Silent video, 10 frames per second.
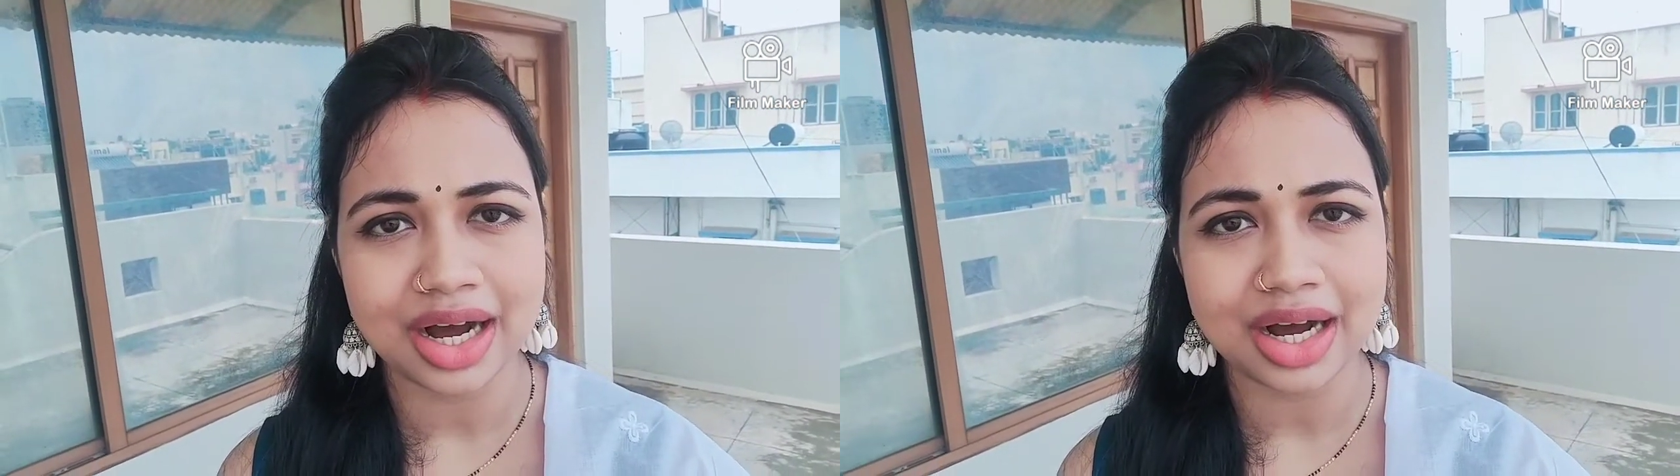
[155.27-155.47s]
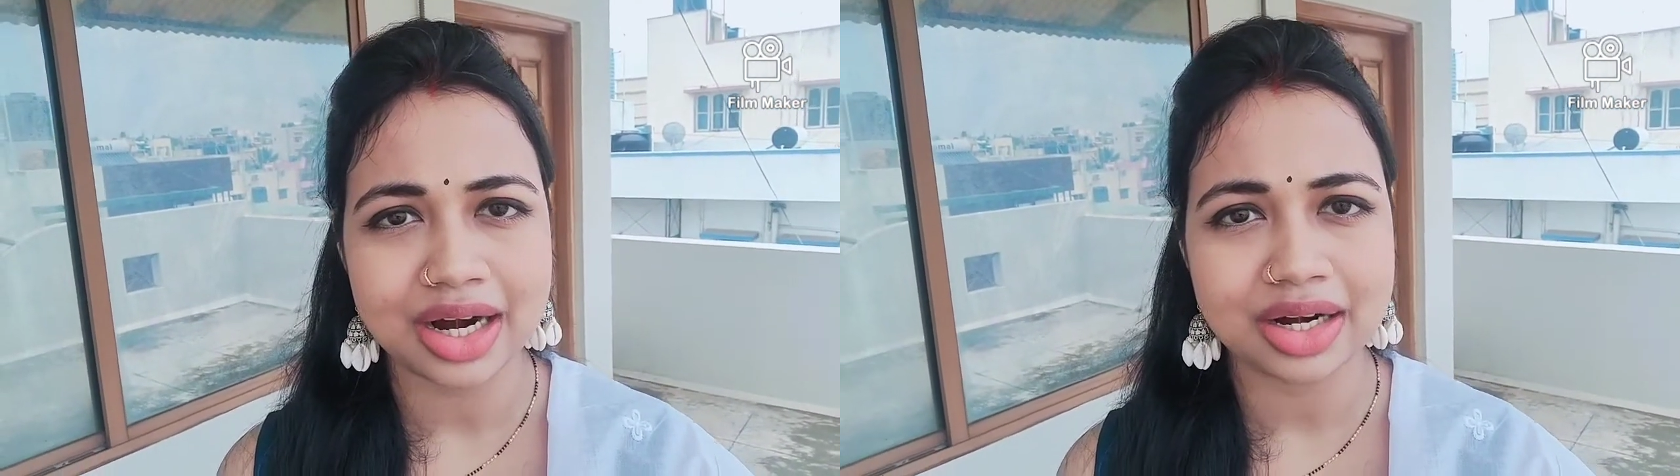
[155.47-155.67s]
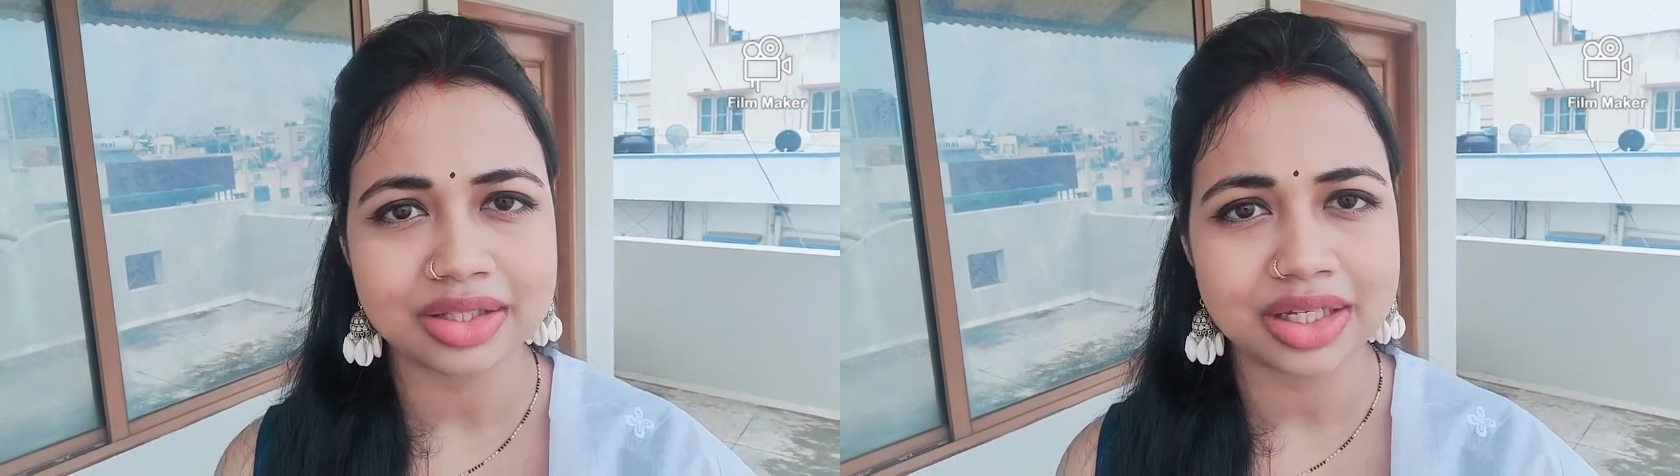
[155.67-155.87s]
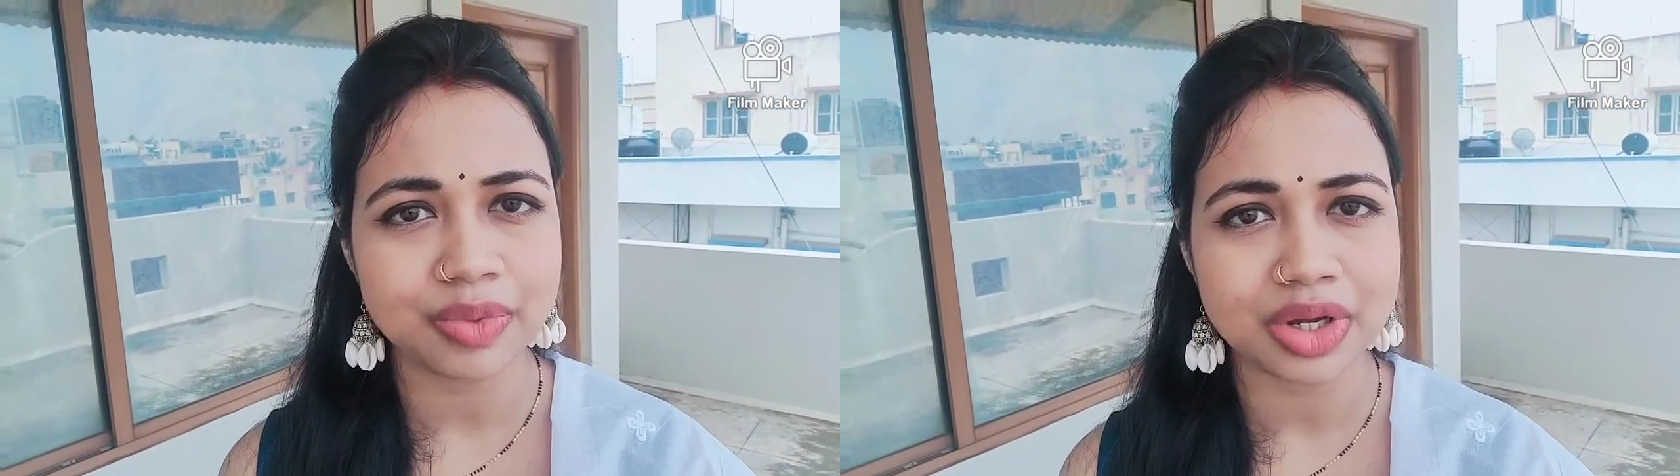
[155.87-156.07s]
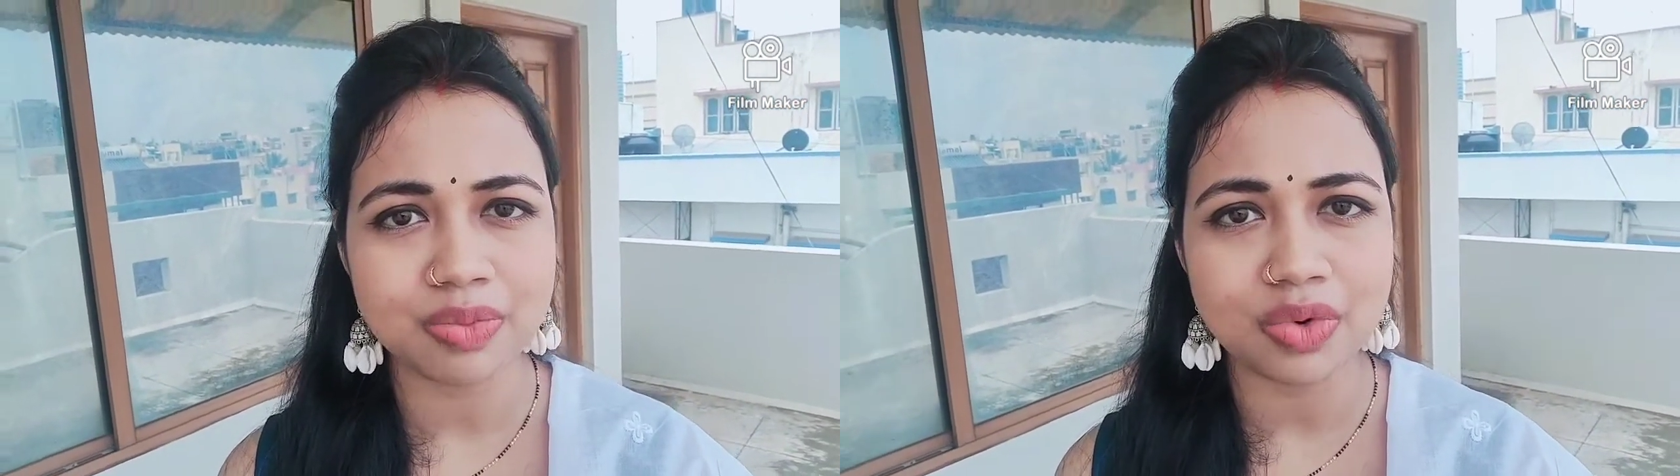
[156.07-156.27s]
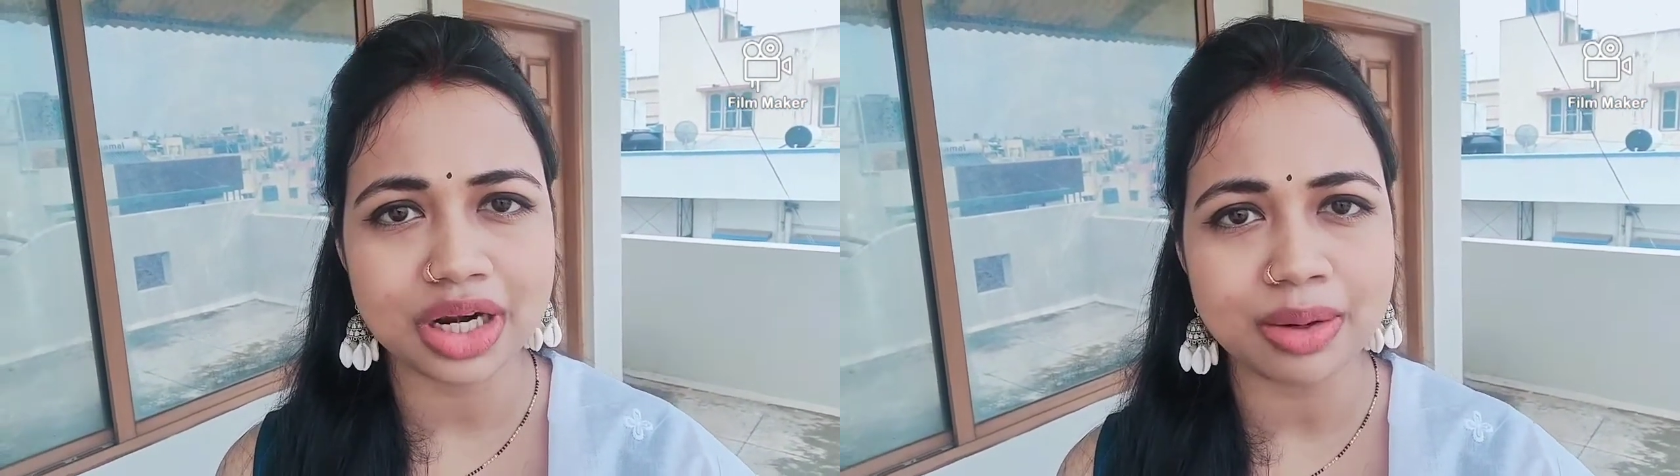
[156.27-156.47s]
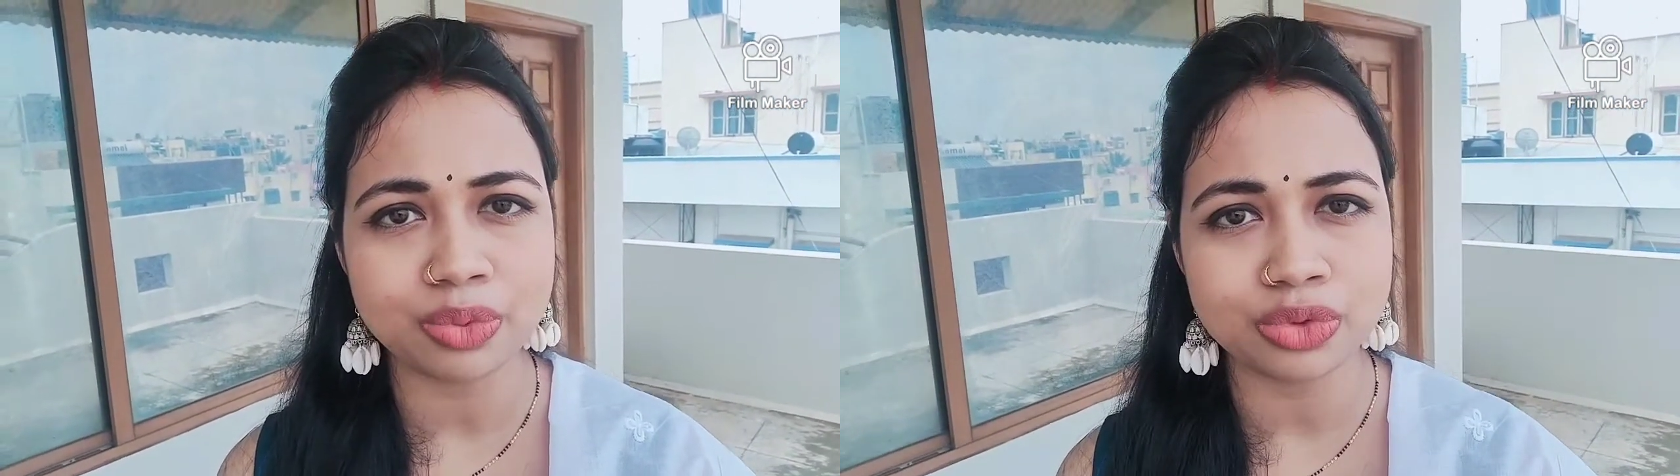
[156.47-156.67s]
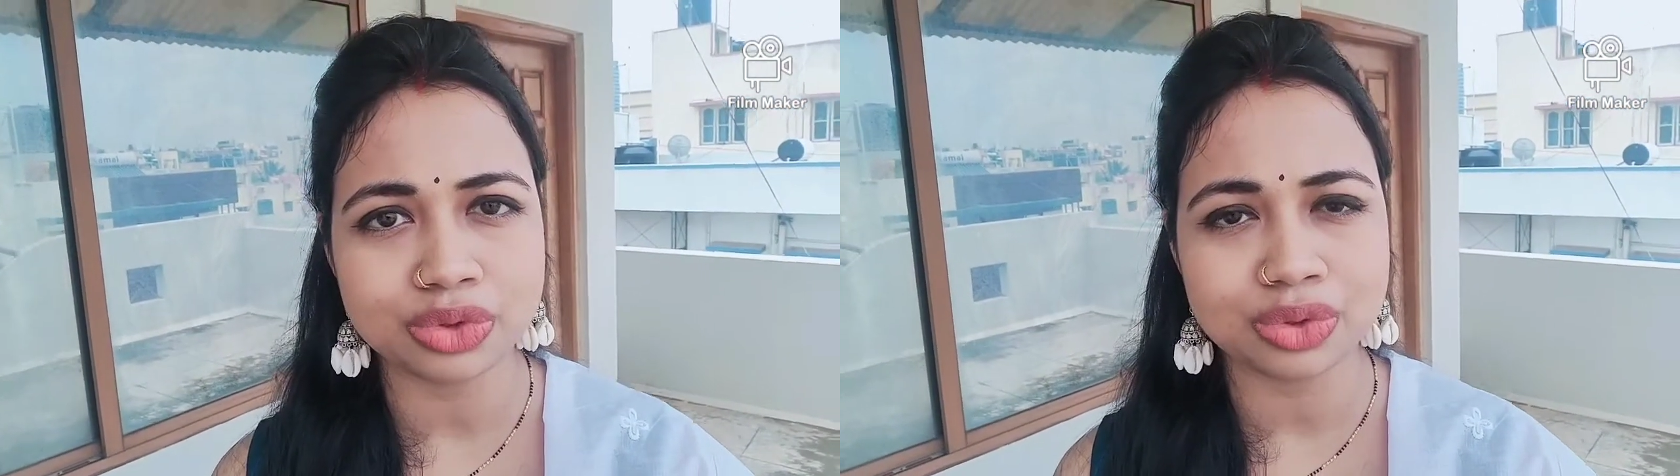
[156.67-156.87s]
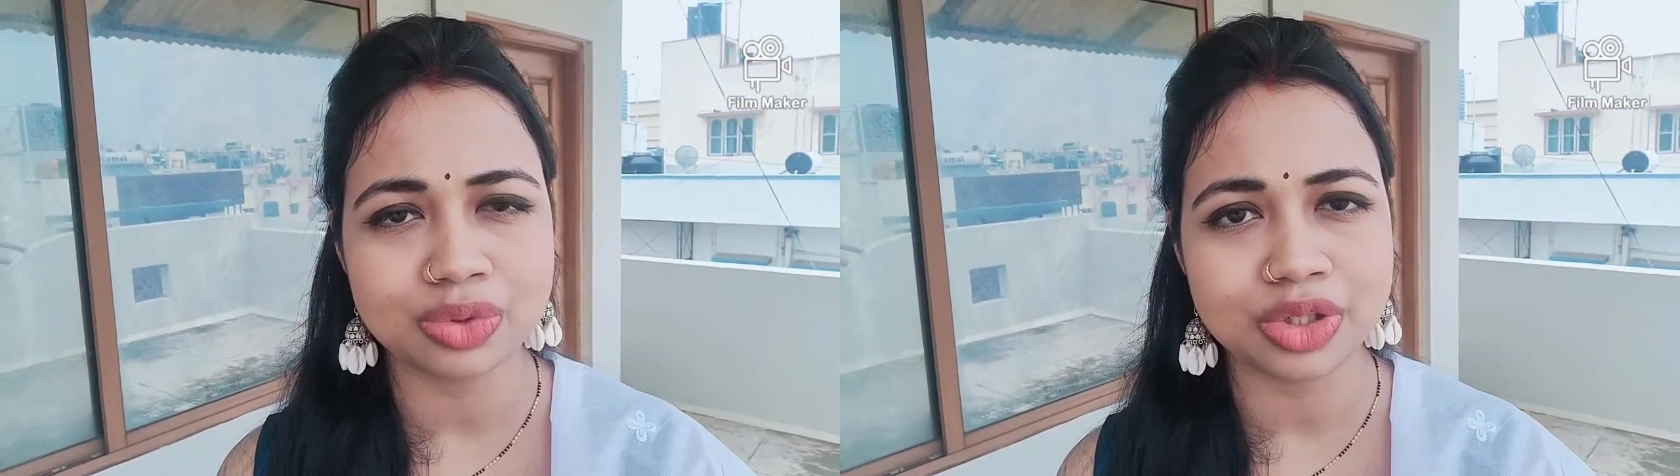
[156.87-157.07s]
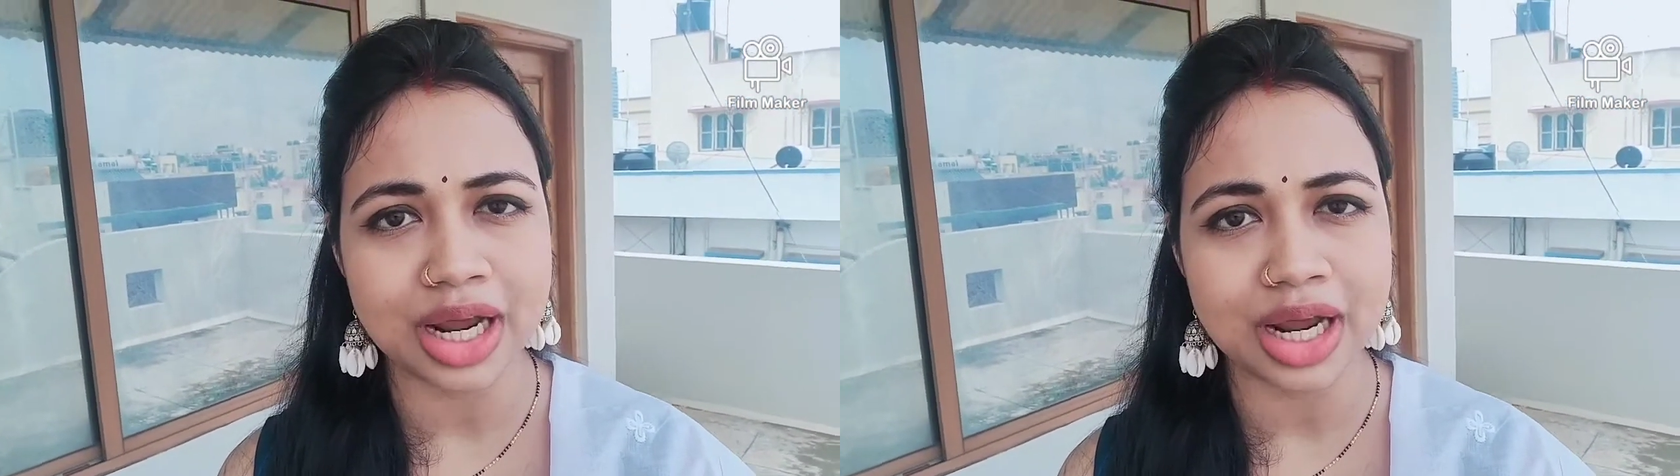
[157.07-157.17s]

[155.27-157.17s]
আর যেমন কি বললাম পুচকু